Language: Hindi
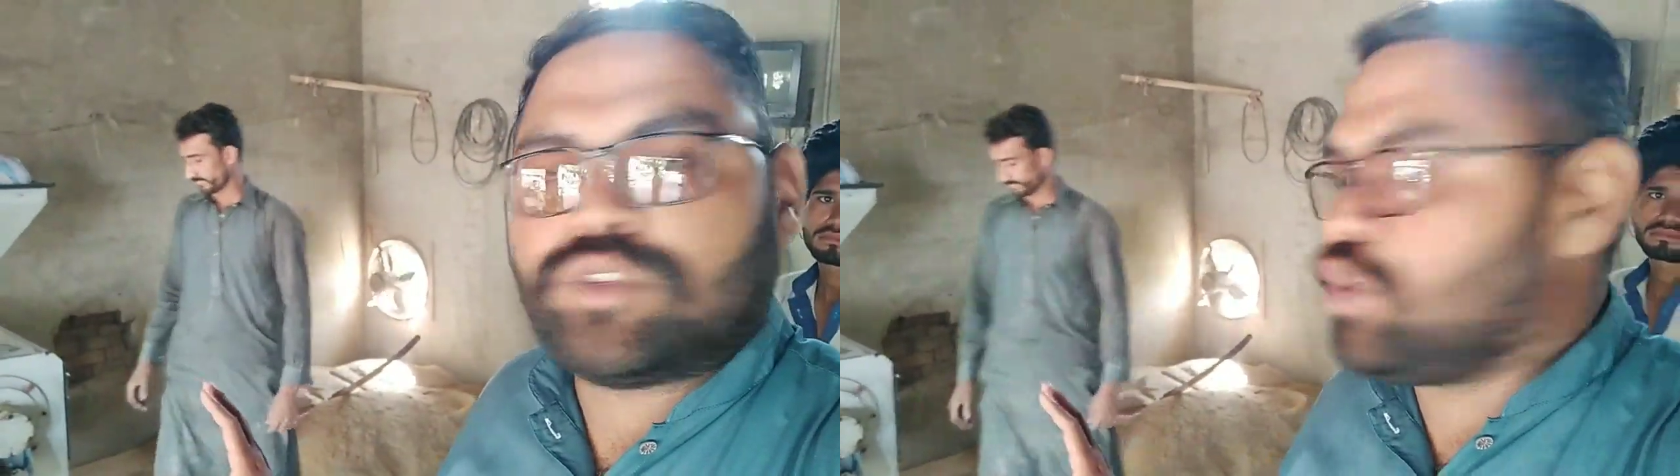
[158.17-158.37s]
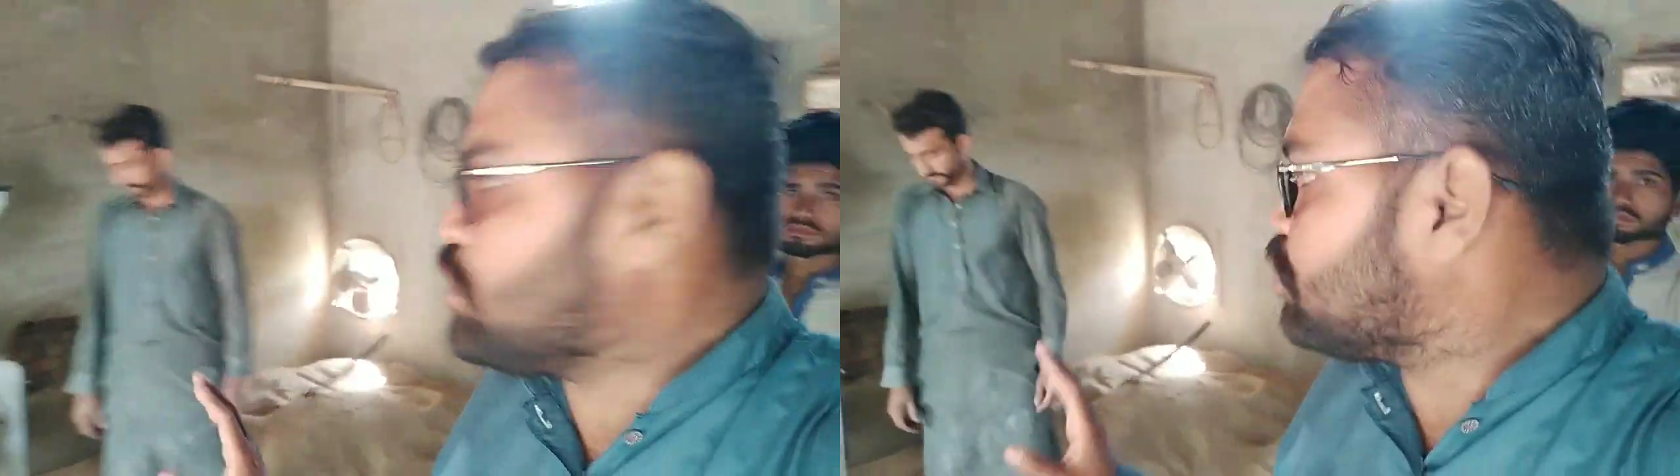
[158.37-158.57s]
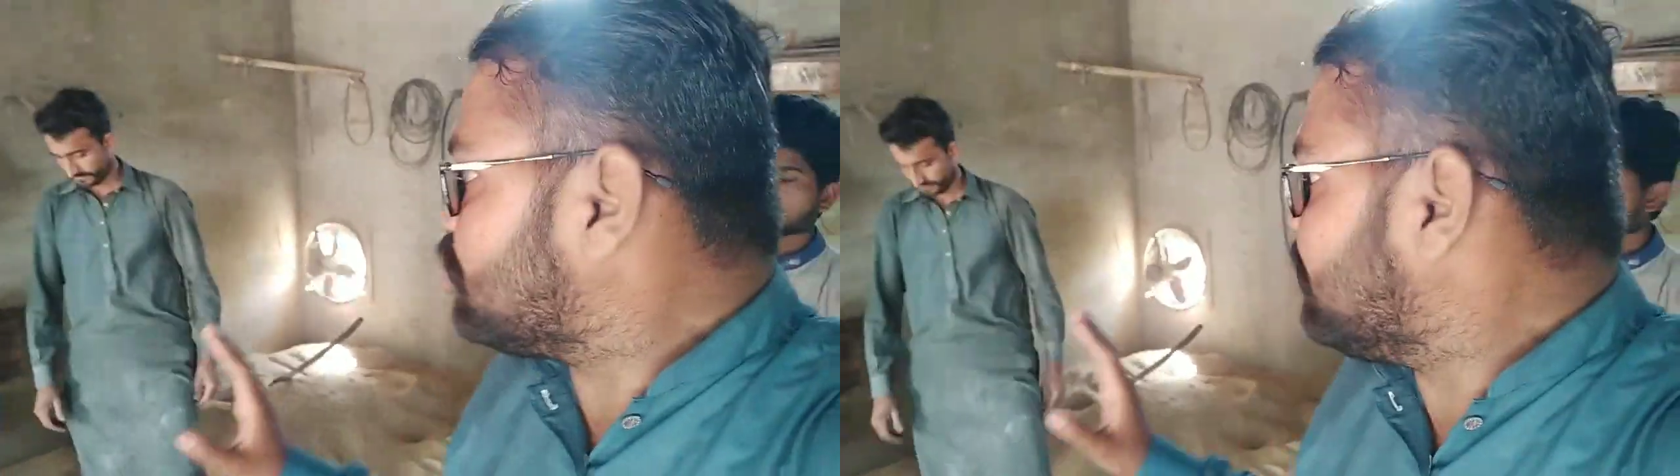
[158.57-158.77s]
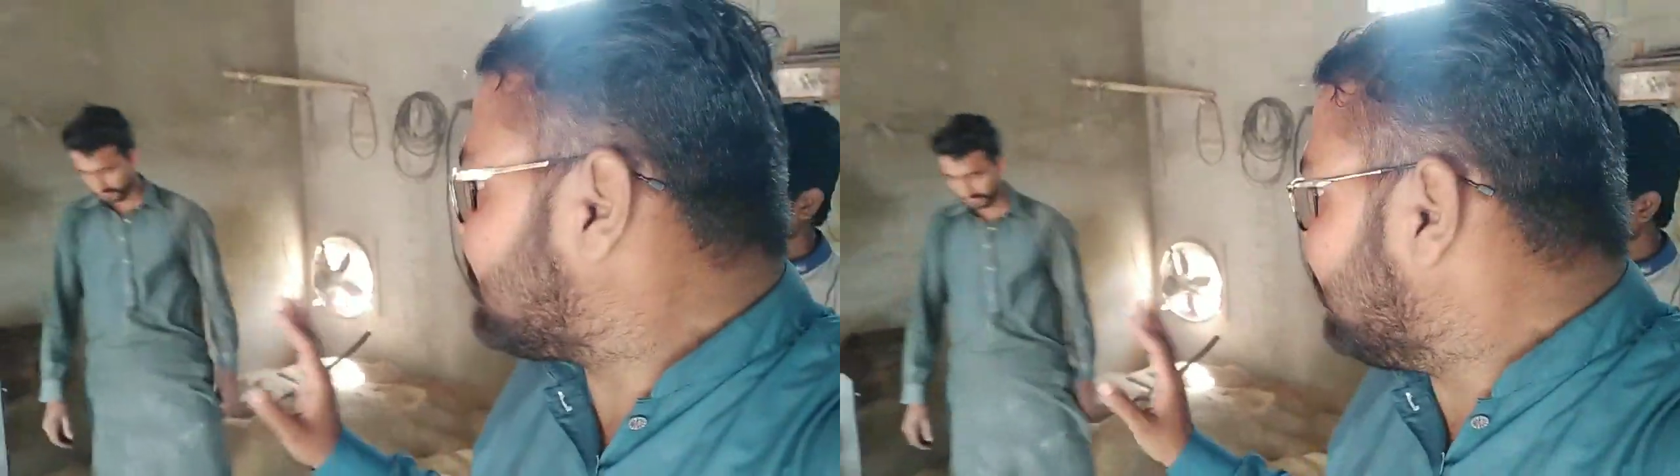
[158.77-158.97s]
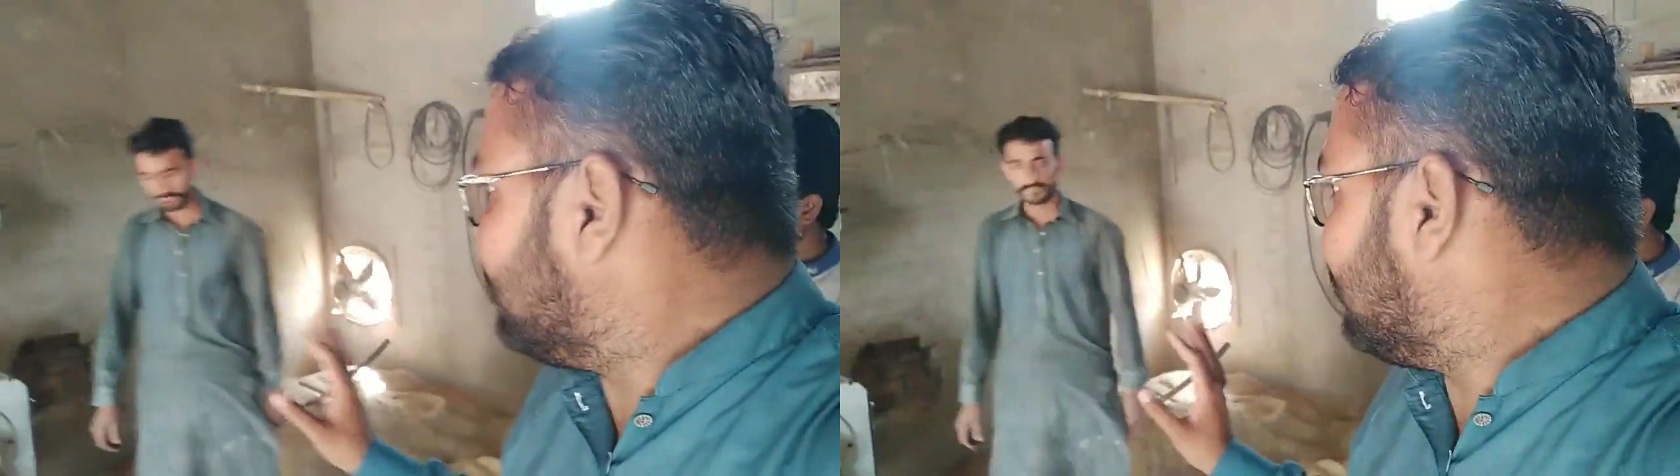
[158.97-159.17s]
दोनों सूरतों
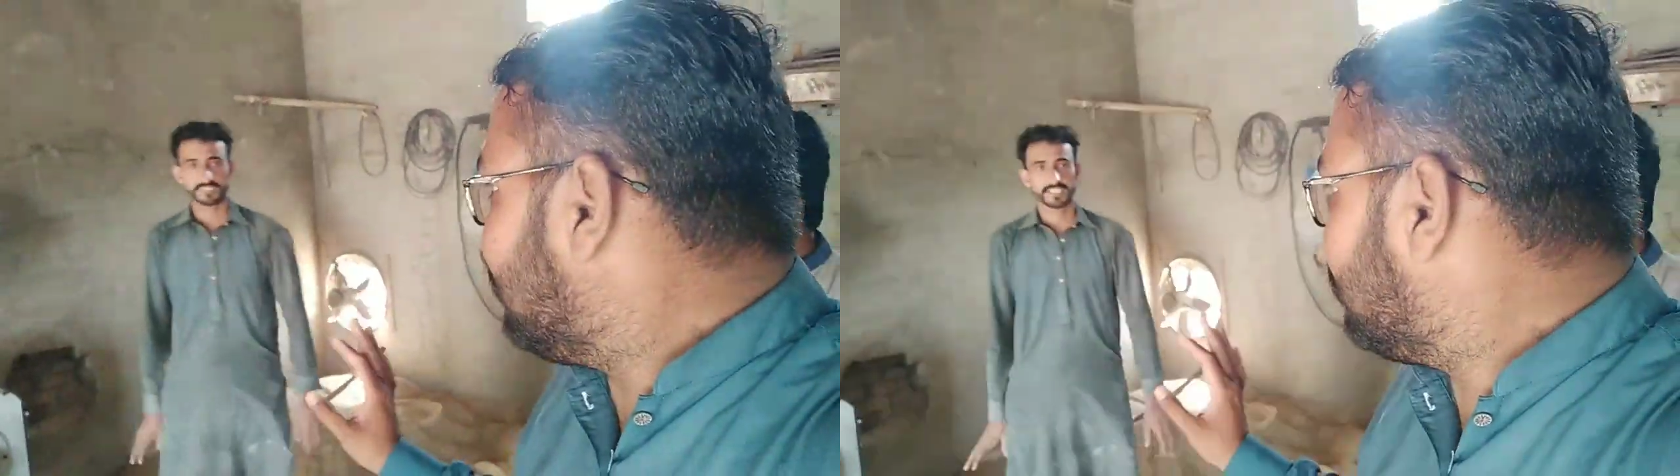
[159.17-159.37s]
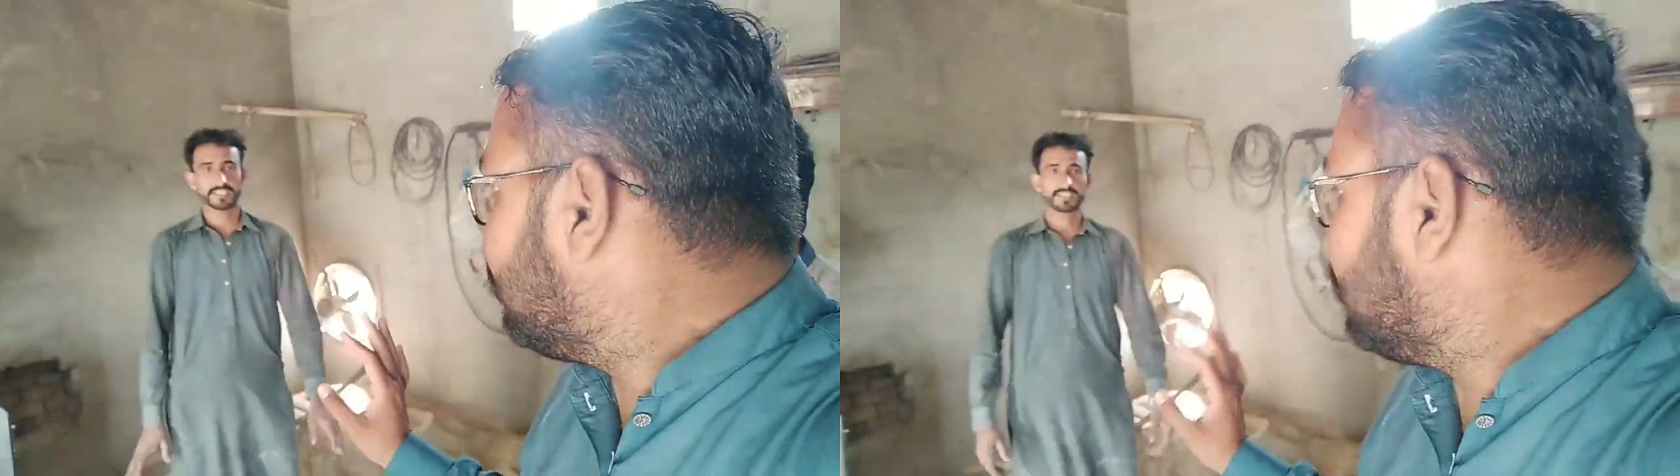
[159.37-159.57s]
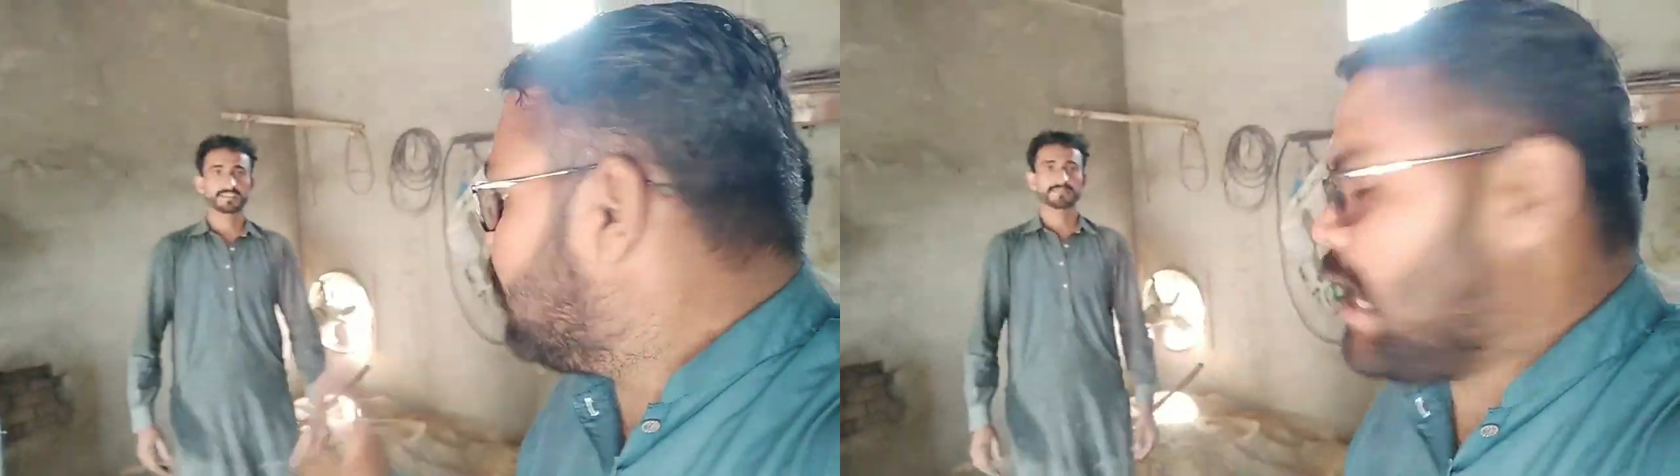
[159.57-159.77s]
में सही है ठीक